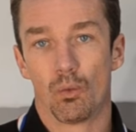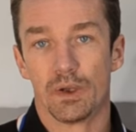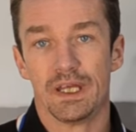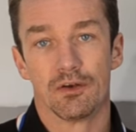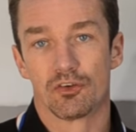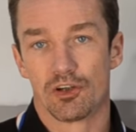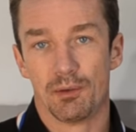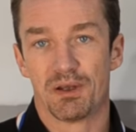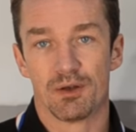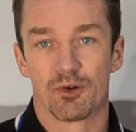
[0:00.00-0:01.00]
Oui, je l'ai
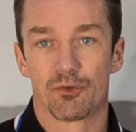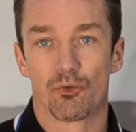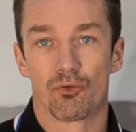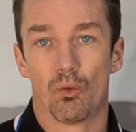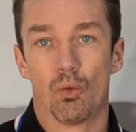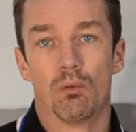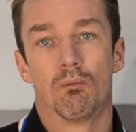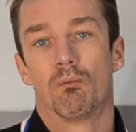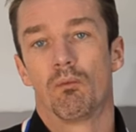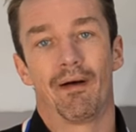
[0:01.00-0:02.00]
payé 22 euros.
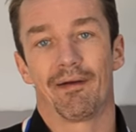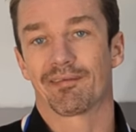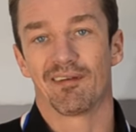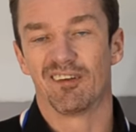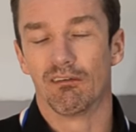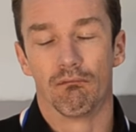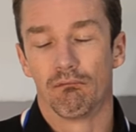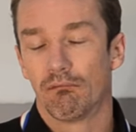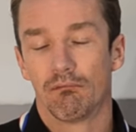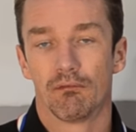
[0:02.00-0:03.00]
Ah, ça va.
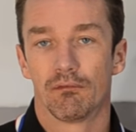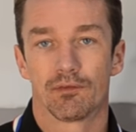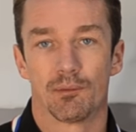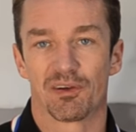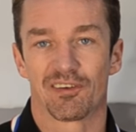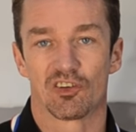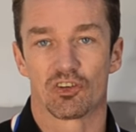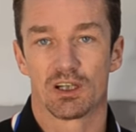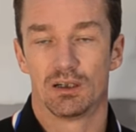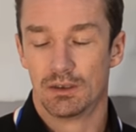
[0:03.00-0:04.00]
C'est pas très
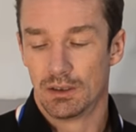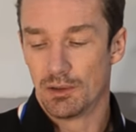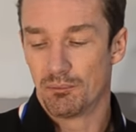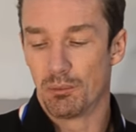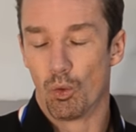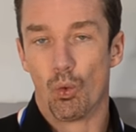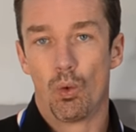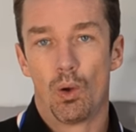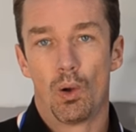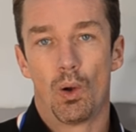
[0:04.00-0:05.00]
cher. Mais bon,
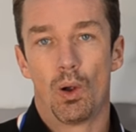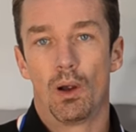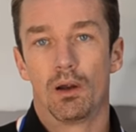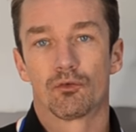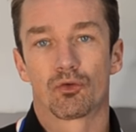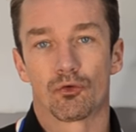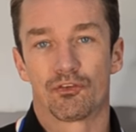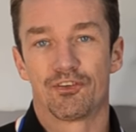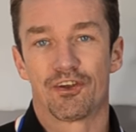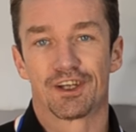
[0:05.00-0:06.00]
sur le
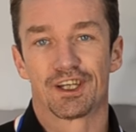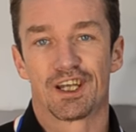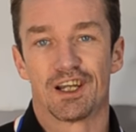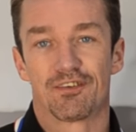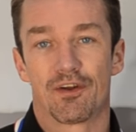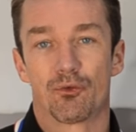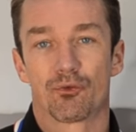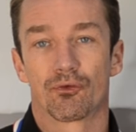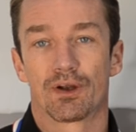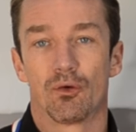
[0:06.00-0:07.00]
site, il y a écrit qu'elle était à
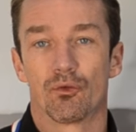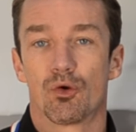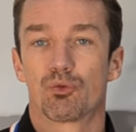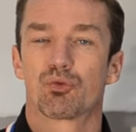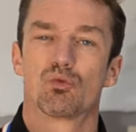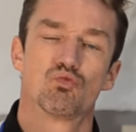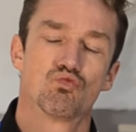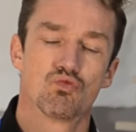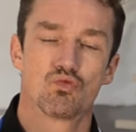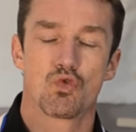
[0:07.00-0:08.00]
249.
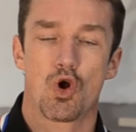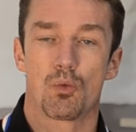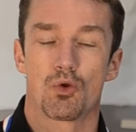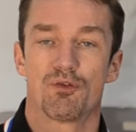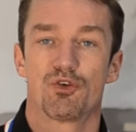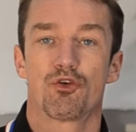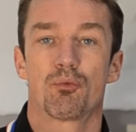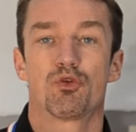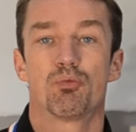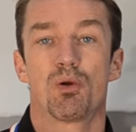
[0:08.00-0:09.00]
À mon avis, c'est un
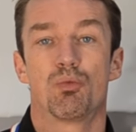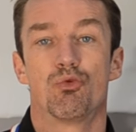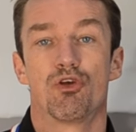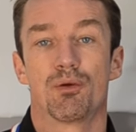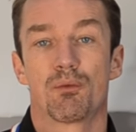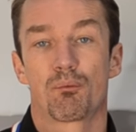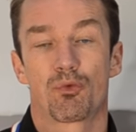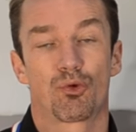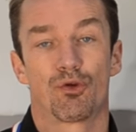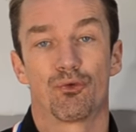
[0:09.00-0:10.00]
petit peu abusé.
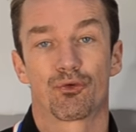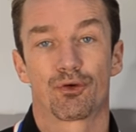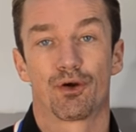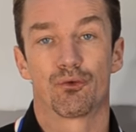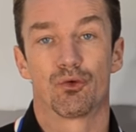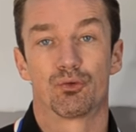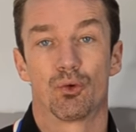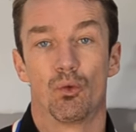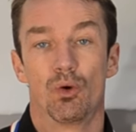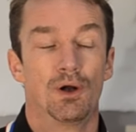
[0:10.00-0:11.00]
Parce qu'à 249
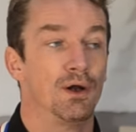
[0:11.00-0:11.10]
euros,